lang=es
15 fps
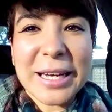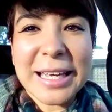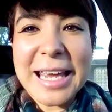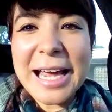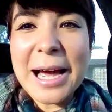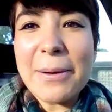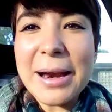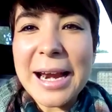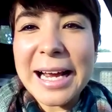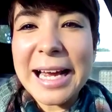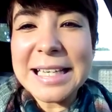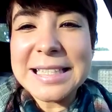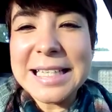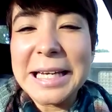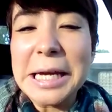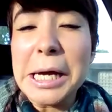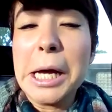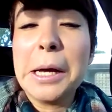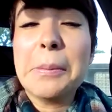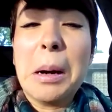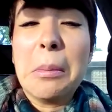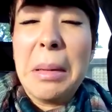que llegaba a la casa y
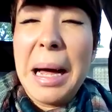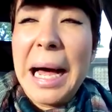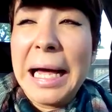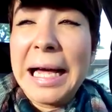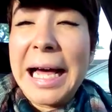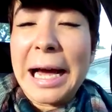¡Ah, mamá,